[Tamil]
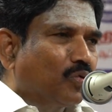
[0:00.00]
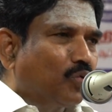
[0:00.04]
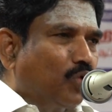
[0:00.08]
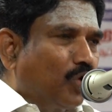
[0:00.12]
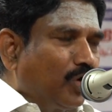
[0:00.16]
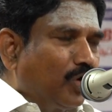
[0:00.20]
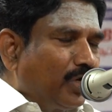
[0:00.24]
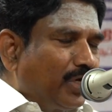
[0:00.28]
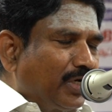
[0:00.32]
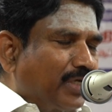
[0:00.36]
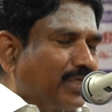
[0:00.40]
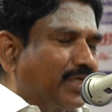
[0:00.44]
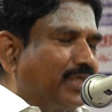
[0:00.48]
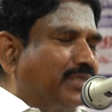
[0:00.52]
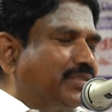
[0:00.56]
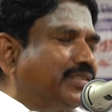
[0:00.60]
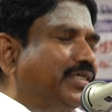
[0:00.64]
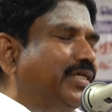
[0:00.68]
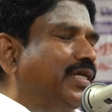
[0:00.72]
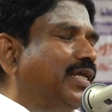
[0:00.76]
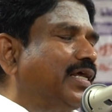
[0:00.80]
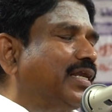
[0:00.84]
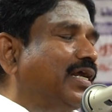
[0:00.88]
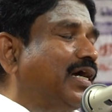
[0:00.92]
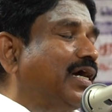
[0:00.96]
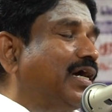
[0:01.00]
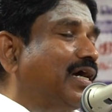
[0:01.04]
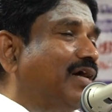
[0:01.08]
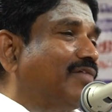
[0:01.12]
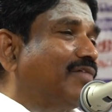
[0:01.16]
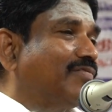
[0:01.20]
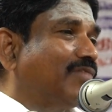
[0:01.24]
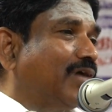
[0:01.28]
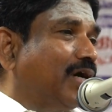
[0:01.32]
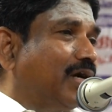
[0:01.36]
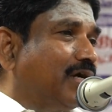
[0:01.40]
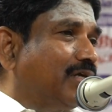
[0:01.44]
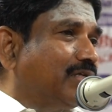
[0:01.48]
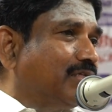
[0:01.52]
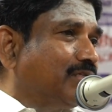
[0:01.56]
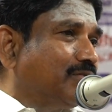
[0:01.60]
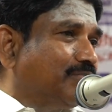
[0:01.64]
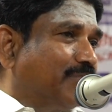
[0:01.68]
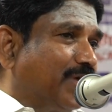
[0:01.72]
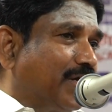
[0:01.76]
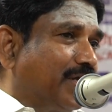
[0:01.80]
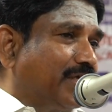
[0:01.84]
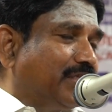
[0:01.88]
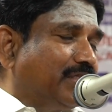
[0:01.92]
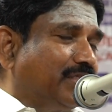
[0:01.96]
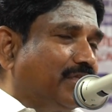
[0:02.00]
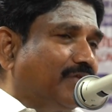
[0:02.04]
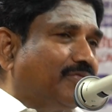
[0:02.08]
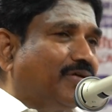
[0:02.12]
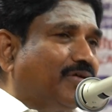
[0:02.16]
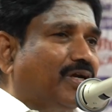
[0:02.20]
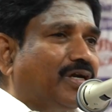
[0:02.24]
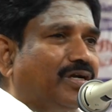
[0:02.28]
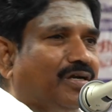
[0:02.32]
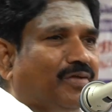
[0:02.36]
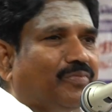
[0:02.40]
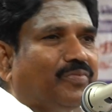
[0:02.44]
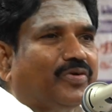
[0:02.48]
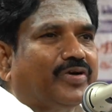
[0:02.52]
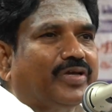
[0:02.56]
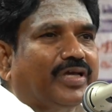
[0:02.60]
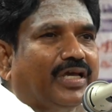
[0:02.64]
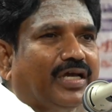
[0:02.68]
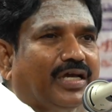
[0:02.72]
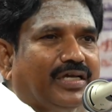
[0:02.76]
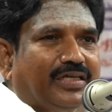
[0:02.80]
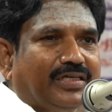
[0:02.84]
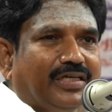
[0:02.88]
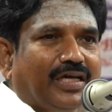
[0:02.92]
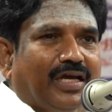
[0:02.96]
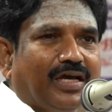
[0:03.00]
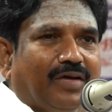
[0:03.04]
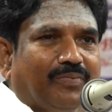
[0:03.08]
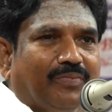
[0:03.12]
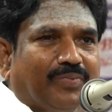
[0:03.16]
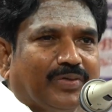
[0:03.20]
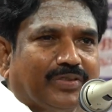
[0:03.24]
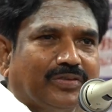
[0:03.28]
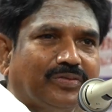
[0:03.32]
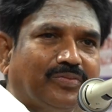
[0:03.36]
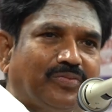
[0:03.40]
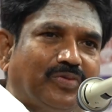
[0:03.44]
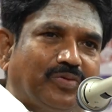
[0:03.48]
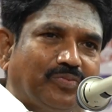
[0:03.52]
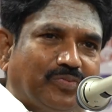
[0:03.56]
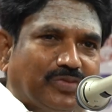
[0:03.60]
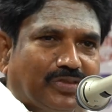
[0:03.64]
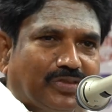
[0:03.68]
ஒழுக்க சீலராக வாழ்ந்து மறைந்தவர் நம்முடைய ஐயா பசும்